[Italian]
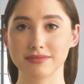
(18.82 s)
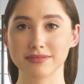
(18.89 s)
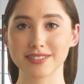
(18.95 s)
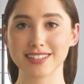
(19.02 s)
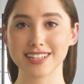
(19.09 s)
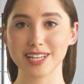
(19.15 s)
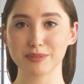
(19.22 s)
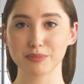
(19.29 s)

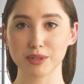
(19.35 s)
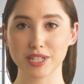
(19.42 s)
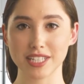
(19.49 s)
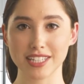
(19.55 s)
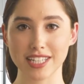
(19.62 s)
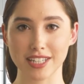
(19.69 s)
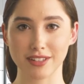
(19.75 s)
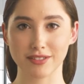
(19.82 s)
Simboli
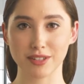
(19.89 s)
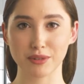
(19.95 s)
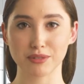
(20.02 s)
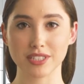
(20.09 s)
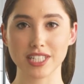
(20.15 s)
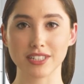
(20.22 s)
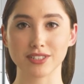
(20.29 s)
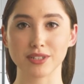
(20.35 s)
dei
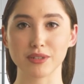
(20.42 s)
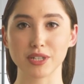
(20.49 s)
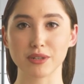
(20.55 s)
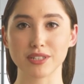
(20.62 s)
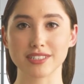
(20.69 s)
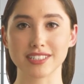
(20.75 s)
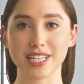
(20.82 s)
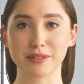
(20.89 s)
rifiuti dove
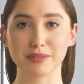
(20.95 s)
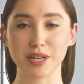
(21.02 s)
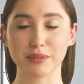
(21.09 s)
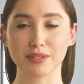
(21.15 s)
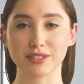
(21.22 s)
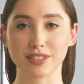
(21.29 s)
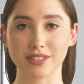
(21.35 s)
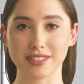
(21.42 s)
questi
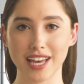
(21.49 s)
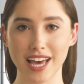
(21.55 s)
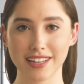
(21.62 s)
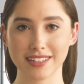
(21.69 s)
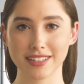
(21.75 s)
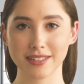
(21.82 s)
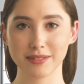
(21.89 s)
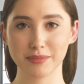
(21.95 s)
andranno
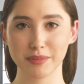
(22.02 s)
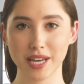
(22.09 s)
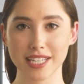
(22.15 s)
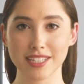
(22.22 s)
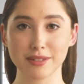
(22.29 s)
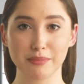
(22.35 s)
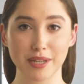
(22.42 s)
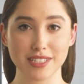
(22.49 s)
gettati, ma
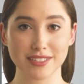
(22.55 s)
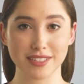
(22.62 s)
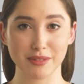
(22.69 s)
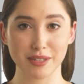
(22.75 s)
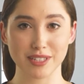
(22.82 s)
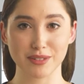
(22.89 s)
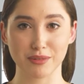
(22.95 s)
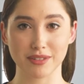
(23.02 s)
che spesso
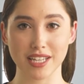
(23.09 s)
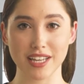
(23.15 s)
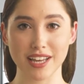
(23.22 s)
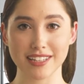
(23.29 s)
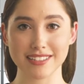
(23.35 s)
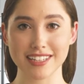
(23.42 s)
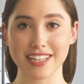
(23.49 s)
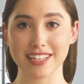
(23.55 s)
risultano
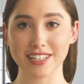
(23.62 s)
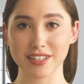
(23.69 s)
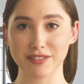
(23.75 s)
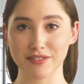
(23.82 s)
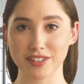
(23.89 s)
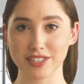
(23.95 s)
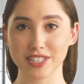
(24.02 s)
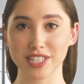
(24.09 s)
essere di
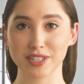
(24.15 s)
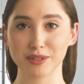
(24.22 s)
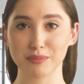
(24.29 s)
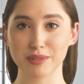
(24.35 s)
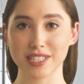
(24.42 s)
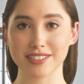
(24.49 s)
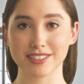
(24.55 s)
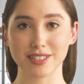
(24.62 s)
difficile
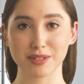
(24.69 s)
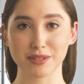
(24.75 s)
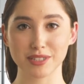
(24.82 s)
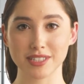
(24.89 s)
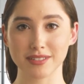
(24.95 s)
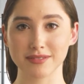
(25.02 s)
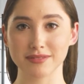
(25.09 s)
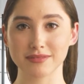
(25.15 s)

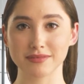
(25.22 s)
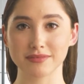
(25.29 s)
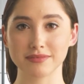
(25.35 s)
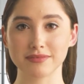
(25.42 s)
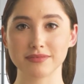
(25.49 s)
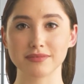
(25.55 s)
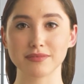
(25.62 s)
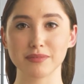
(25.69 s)
comprensione.
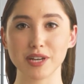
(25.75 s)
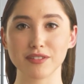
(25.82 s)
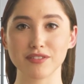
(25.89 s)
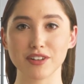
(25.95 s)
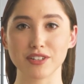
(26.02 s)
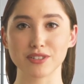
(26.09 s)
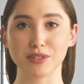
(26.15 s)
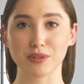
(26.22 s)
Per
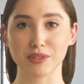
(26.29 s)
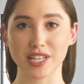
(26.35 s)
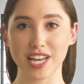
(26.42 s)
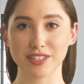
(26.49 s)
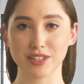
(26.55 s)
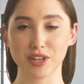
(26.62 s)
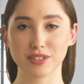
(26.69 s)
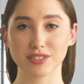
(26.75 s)
fortuna
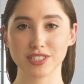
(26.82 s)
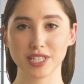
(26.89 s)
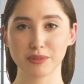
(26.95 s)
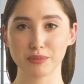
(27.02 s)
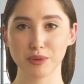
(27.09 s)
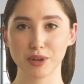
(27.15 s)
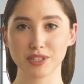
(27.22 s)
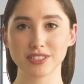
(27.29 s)
ad oggi
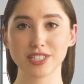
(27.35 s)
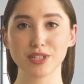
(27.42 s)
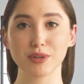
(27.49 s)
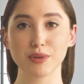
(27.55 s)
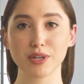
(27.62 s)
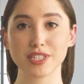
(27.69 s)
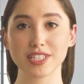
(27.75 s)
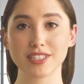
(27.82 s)
molti
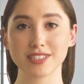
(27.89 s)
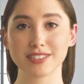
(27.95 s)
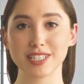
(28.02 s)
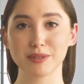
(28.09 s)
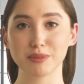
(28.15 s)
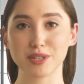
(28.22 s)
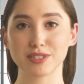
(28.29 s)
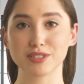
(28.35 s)
comuni
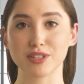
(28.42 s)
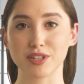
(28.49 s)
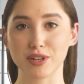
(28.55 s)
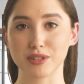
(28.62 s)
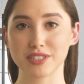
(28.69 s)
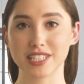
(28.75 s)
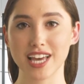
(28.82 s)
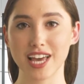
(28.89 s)
distribuiscono
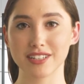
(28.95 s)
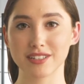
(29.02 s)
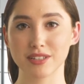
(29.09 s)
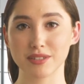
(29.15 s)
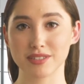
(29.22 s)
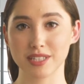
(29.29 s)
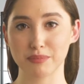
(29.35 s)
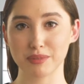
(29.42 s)
ogni anno
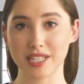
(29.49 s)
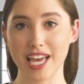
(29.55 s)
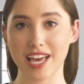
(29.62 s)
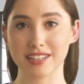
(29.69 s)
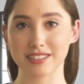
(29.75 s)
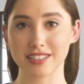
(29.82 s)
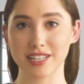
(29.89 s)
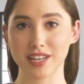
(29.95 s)
un
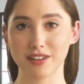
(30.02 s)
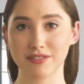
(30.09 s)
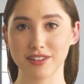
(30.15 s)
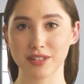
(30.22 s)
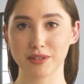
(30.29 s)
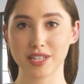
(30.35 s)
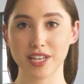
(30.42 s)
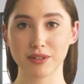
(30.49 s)
dépliant che
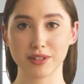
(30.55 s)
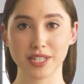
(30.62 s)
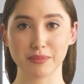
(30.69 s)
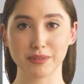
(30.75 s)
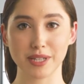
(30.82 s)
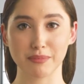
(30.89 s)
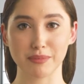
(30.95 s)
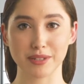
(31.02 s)
raffigura quelli
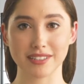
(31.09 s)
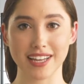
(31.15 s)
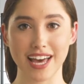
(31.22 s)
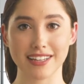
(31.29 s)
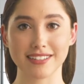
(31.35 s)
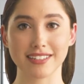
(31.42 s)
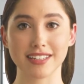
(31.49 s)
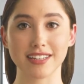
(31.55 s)
più
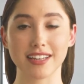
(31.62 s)
importanti